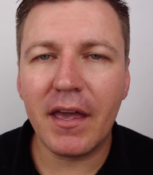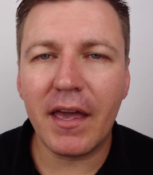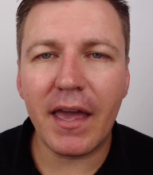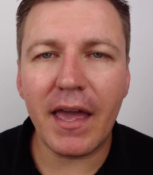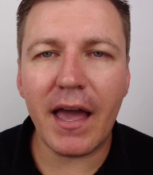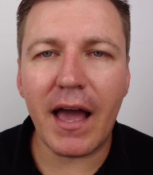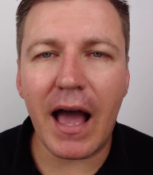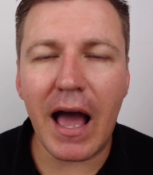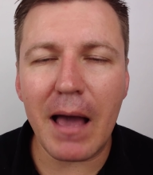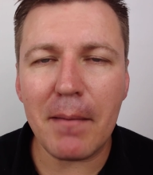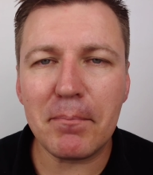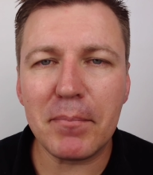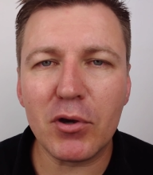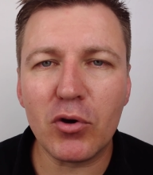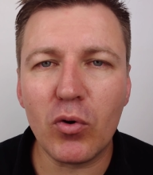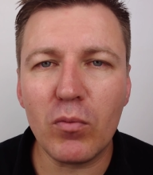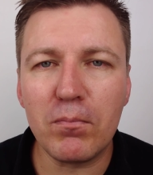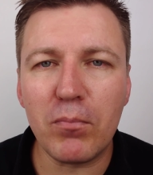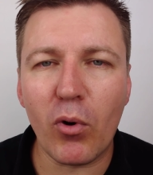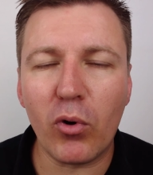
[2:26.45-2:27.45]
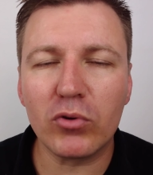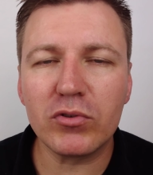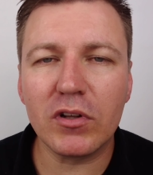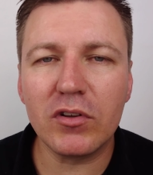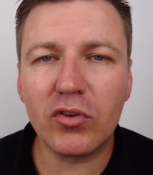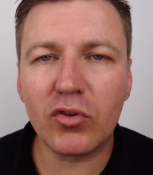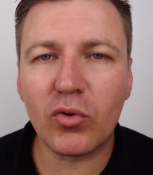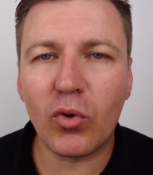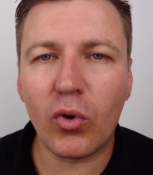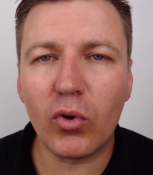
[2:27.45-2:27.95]
é RAP cupom de
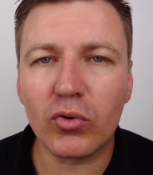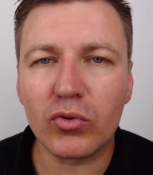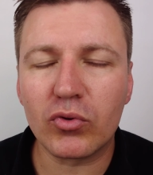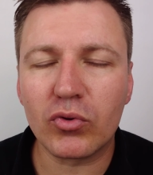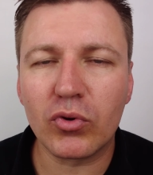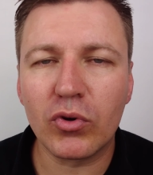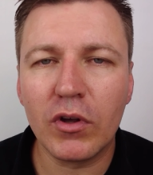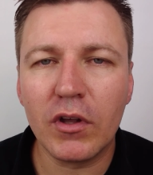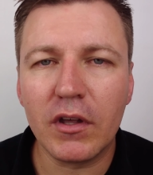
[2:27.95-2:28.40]
desconto.